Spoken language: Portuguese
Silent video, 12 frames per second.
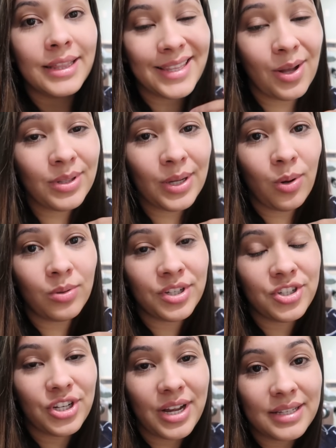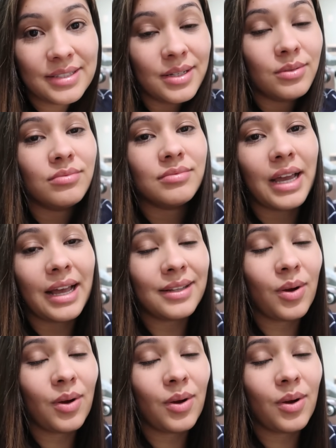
Não tem contraindicação, tá?